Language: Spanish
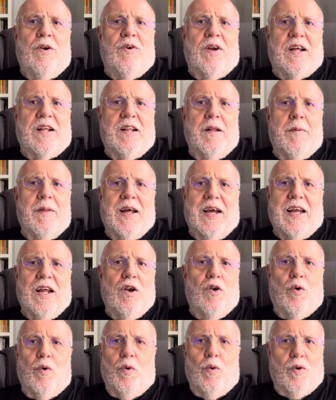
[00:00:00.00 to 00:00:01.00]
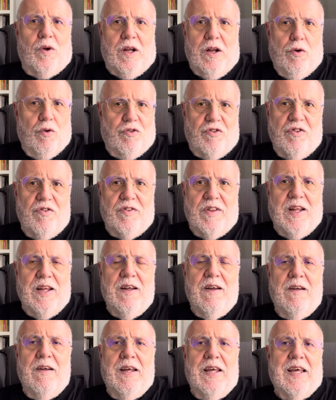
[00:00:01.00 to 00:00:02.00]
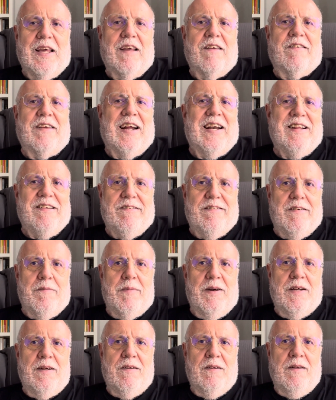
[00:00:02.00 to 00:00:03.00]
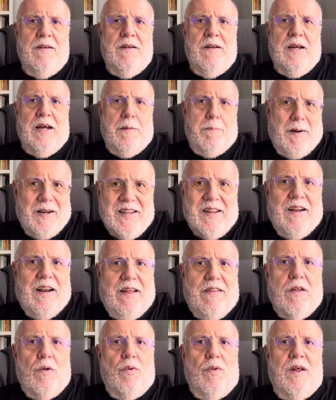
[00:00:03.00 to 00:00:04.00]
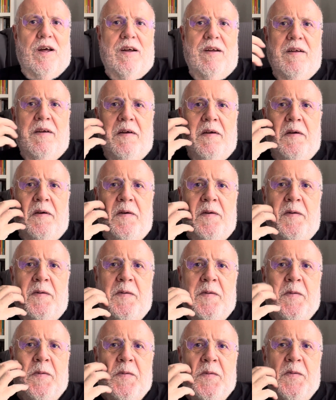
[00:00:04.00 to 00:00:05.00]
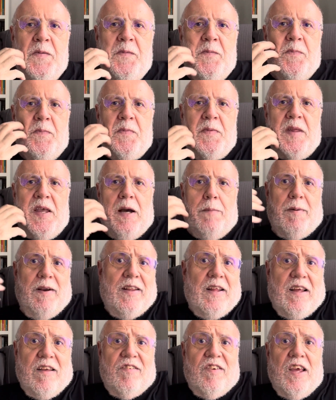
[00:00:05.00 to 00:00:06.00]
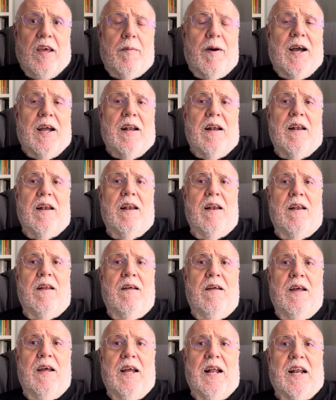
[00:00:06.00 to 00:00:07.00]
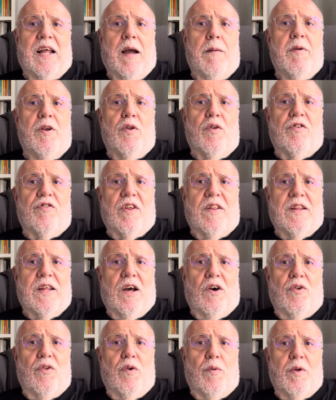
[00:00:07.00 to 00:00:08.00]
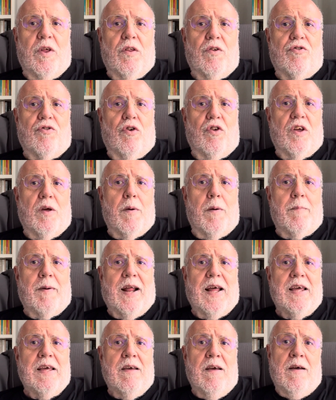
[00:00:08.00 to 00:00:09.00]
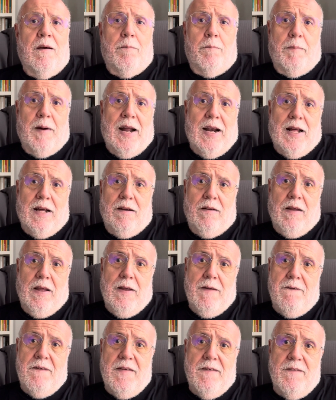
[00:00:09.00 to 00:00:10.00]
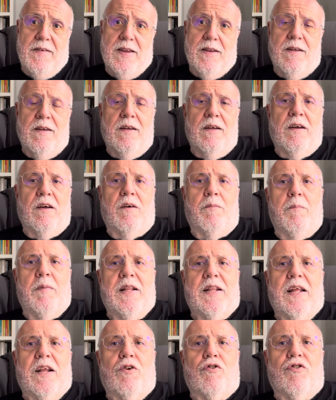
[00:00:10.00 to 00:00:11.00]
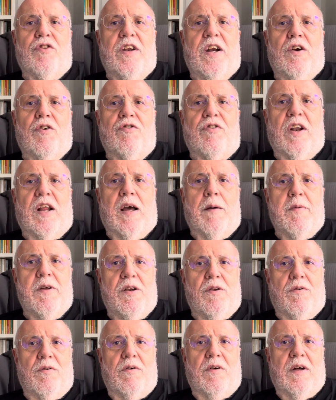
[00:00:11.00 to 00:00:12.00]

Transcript: una actividad que no, que no existe y que es carísima? Aparte de la deuda. Aparte que si llevan el, el camino de Santiago de Oviedo se lo lleva para ahí para eh, meter los dineros del camino